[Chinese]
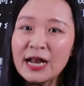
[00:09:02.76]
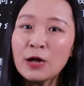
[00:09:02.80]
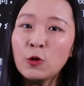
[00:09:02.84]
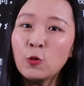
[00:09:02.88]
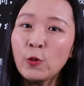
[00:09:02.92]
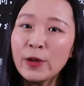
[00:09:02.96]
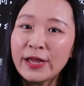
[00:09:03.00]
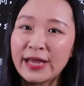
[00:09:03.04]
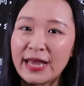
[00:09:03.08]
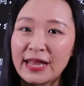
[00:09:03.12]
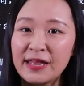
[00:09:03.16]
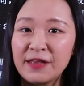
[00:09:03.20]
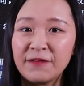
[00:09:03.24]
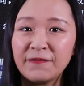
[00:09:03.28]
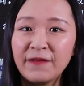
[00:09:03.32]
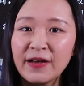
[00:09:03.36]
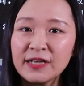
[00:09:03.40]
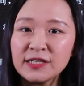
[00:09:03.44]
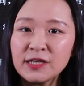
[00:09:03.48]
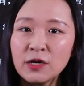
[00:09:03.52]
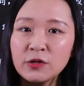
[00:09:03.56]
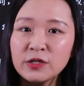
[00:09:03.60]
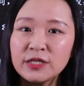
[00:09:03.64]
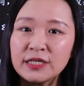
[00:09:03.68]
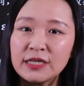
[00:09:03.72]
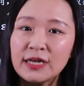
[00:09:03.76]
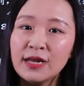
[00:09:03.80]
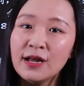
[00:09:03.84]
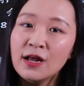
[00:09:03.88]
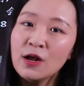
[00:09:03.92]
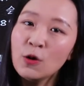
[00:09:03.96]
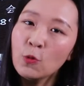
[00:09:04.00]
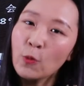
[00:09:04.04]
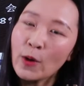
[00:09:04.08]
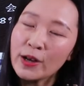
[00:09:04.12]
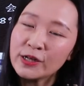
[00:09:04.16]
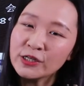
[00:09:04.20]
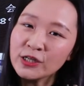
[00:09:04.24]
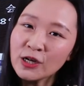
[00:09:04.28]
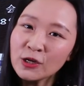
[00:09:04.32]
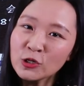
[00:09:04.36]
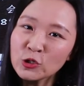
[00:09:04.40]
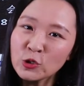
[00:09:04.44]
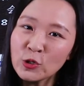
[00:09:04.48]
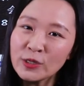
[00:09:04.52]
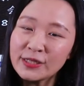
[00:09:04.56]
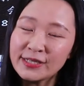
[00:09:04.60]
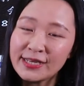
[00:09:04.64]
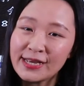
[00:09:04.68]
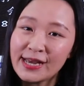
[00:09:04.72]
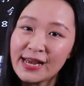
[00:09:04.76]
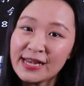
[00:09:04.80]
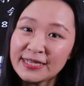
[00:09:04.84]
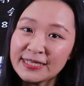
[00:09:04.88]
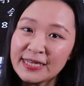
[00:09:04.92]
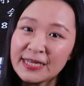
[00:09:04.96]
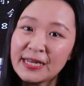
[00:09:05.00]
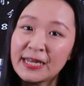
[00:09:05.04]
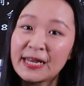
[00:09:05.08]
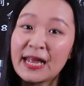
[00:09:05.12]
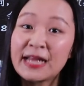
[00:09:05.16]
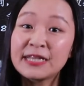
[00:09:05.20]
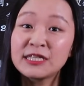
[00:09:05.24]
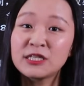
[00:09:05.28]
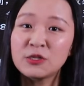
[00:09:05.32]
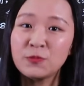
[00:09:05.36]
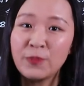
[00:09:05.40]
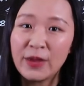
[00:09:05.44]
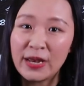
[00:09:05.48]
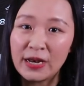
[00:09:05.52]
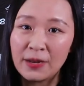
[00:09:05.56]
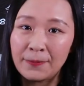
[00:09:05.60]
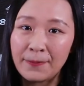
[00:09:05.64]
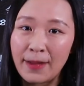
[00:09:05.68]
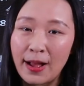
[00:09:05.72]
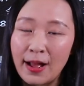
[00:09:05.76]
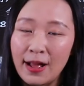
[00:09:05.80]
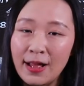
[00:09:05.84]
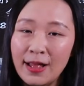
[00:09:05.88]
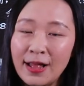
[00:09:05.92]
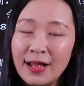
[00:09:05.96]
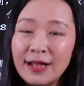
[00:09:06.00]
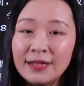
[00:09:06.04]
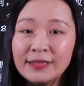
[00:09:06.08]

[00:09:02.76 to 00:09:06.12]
然会给你发消息。晚上睡前，SAT 单词背了吗？